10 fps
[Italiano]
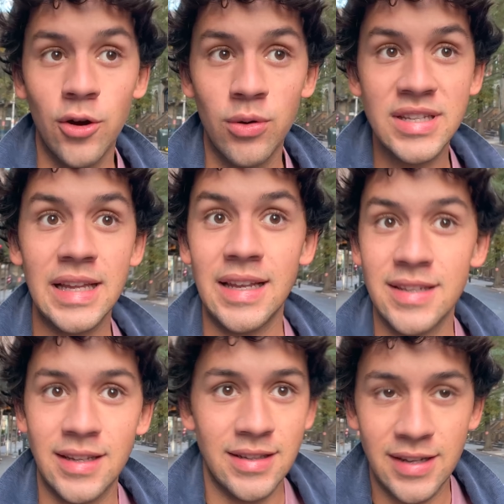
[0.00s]
Questa è la
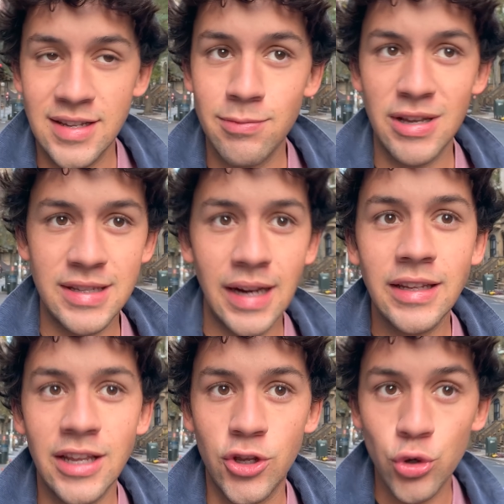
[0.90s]
73esima strada
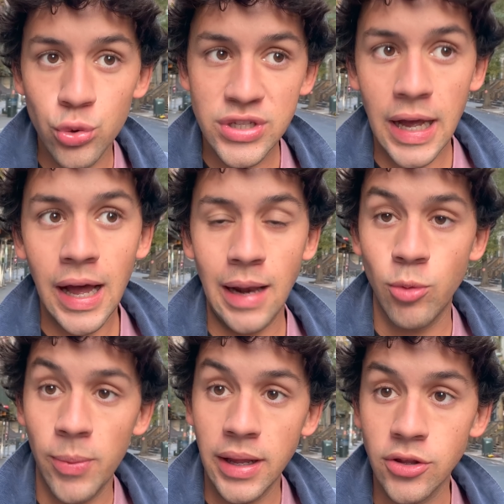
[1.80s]
ed è chiusa al
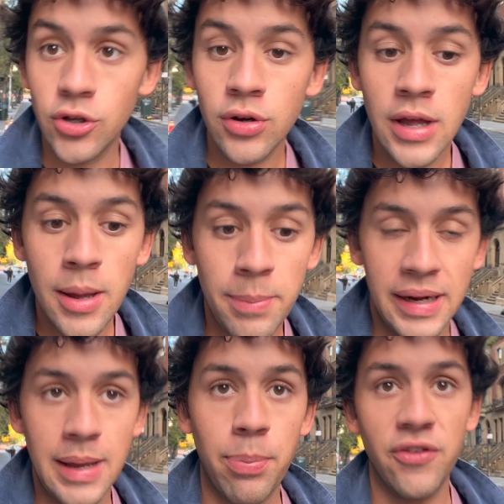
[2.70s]
momento
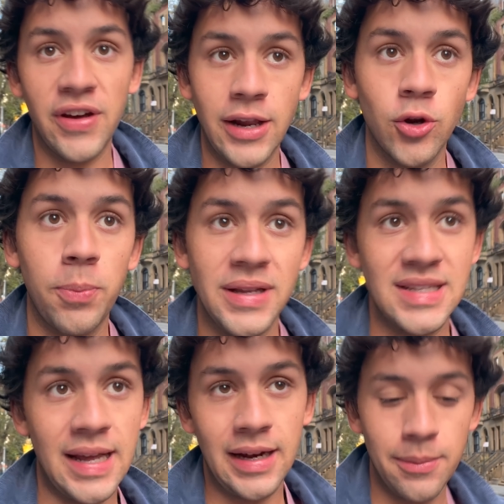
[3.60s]
perché poi faranno
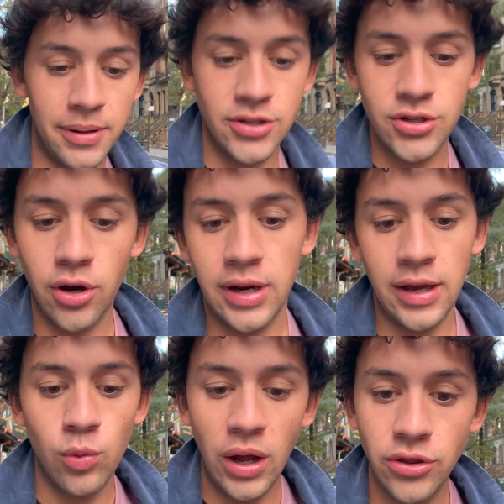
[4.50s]
passare le
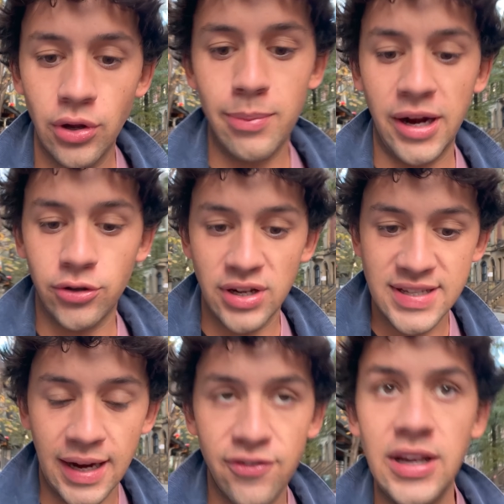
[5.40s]
persone quando la maratona
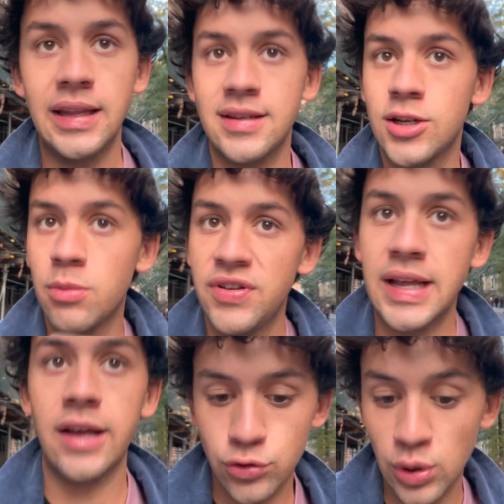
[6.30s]
sarà finita, siccome
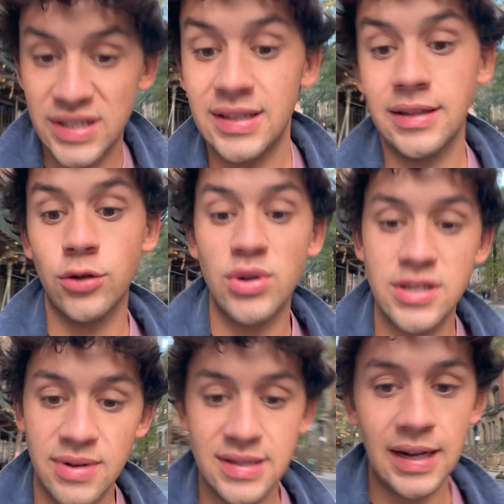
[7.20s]
finirà sulla
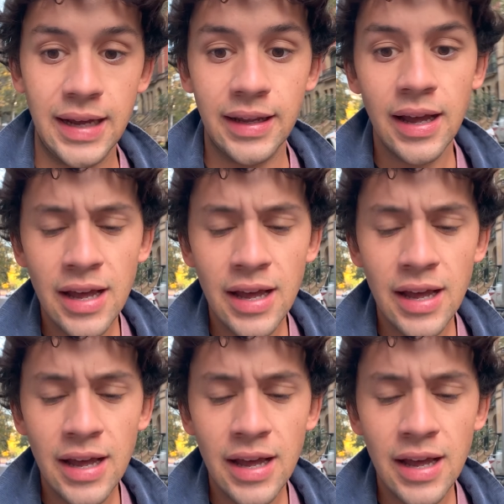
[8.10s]
72esima strada.